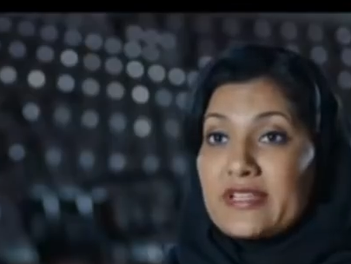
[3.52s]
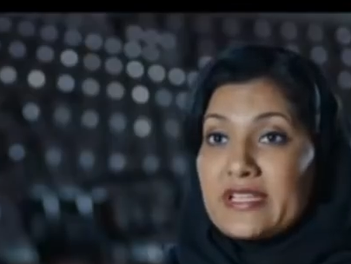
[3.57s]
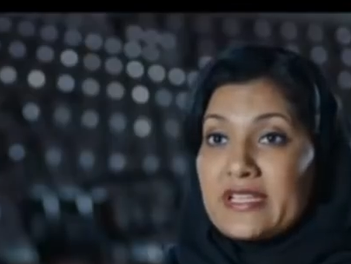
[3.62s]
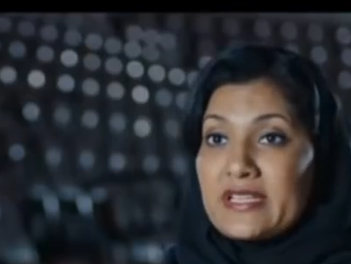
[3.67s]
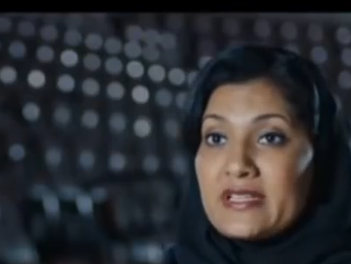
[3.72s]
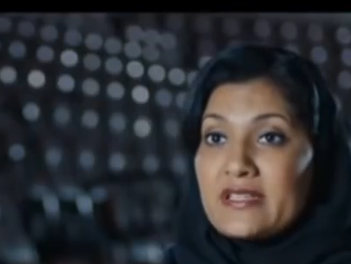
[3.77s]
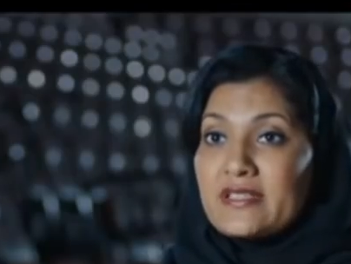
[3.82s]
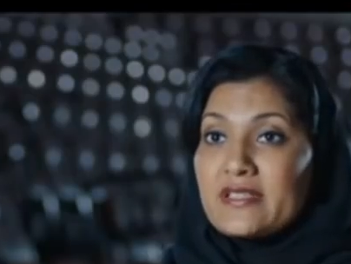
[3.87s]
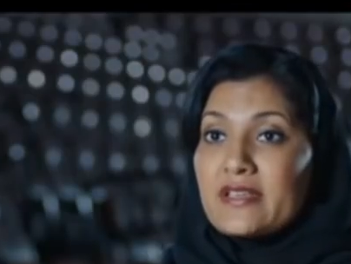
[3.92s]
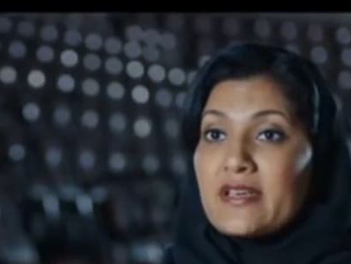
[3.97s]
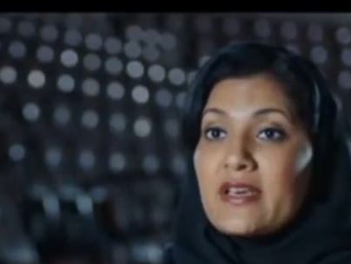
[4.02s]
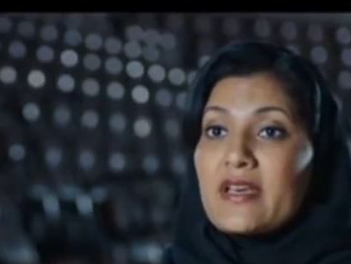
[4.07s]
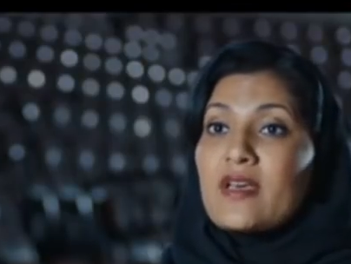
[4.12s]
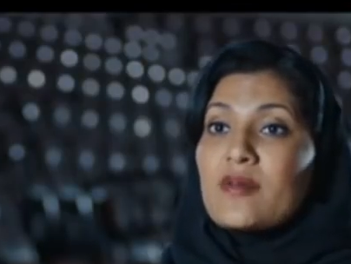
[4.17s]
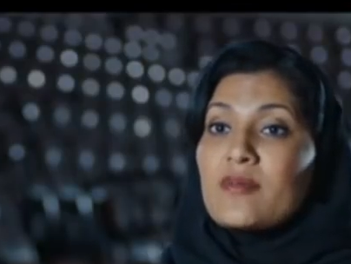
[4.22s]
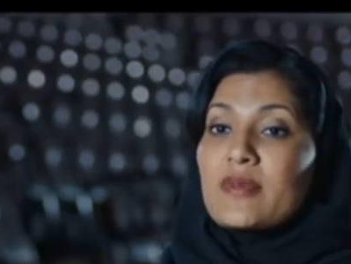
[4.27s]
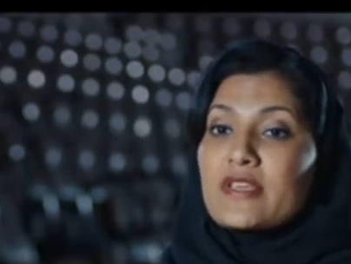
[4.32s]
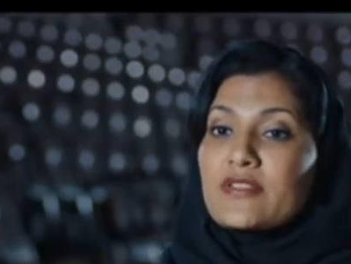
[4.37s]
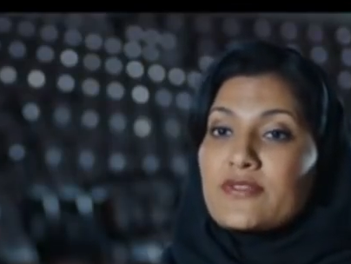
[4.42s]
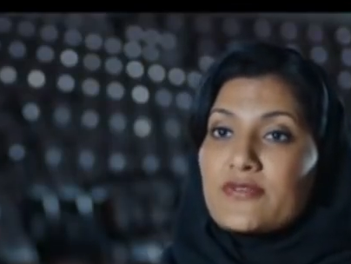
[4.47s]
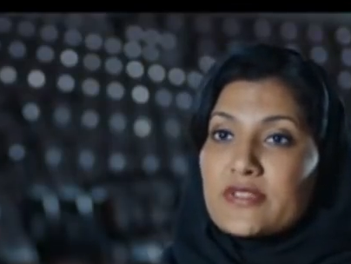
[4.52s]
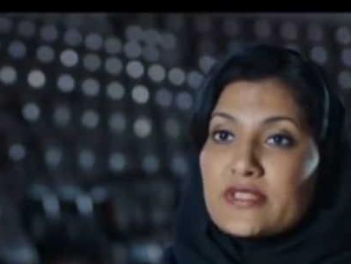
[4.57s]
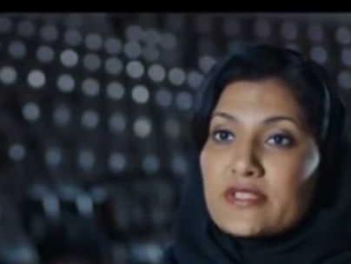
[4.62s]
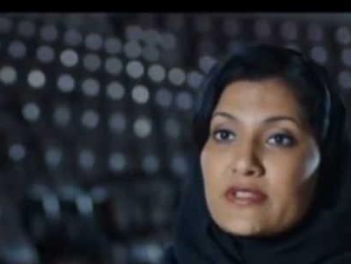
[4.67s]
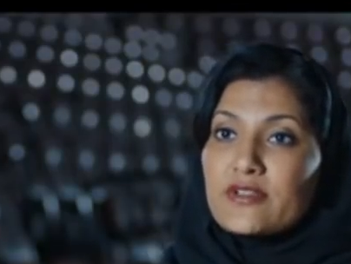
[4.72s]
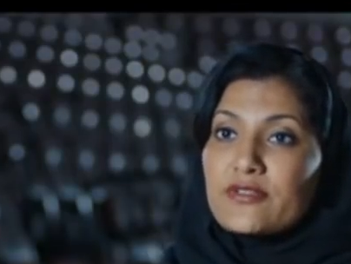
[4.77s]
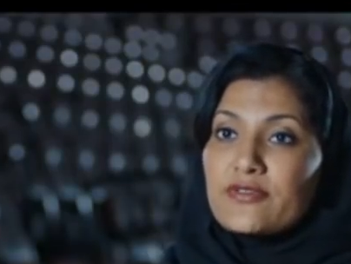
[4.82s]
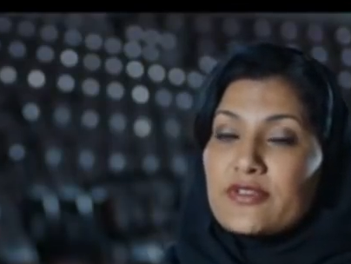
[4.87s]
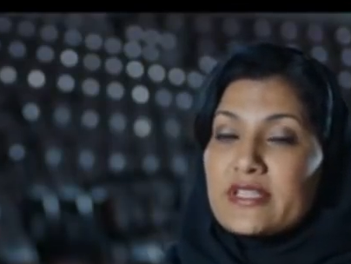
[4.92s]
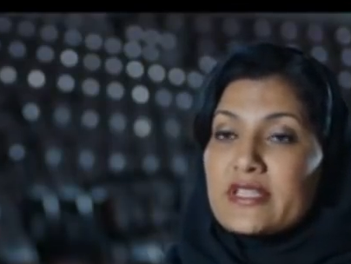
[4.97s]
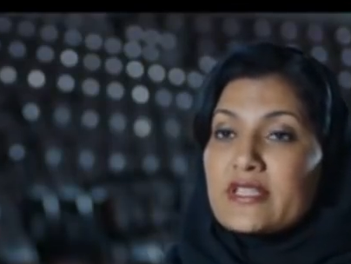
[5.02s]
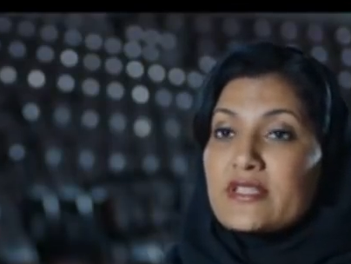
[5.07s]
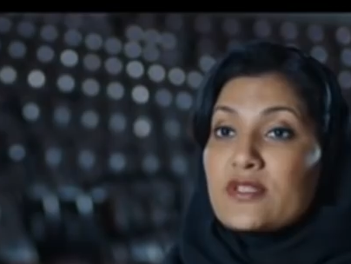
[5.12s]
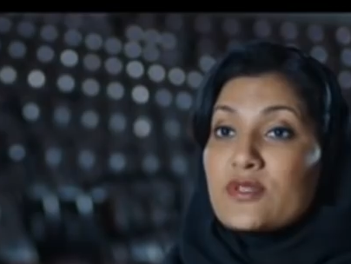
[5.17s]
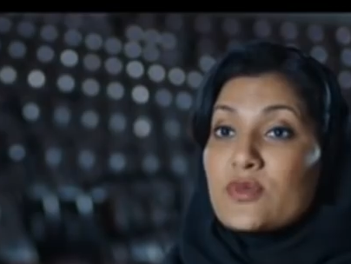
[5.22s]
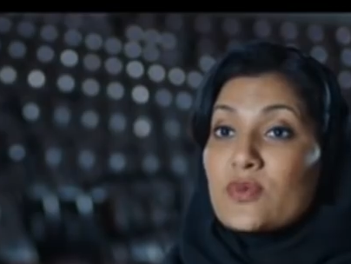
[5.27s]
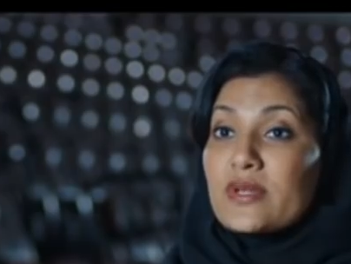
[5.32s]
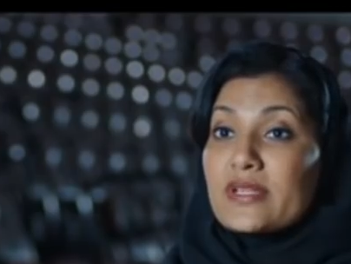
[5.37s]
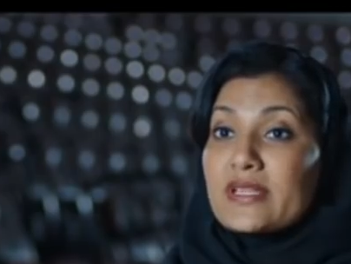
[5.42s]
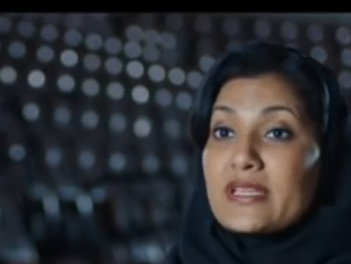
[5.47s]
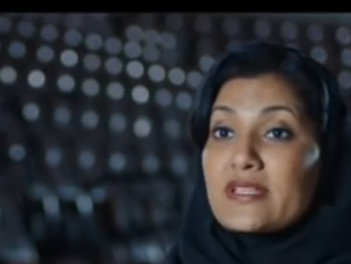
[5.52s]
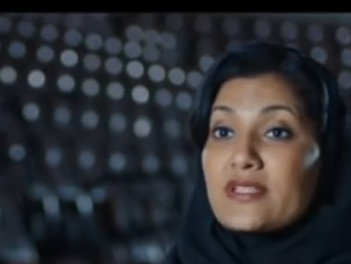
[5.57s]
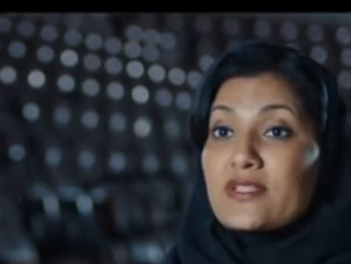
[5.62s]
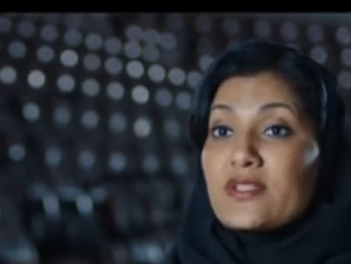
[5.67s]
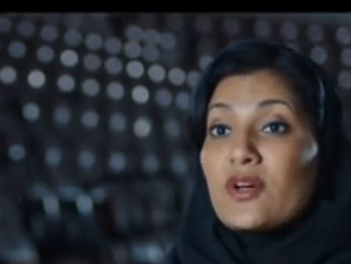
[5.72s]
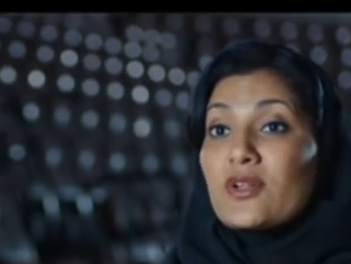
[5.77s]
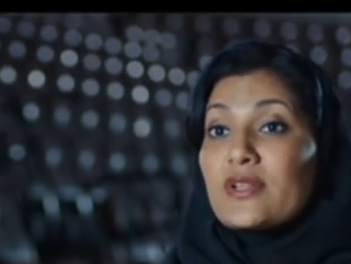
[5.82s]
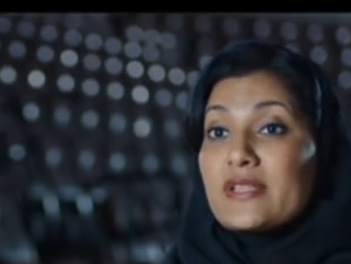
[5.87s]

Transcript: fitness because physical fitness is what leads to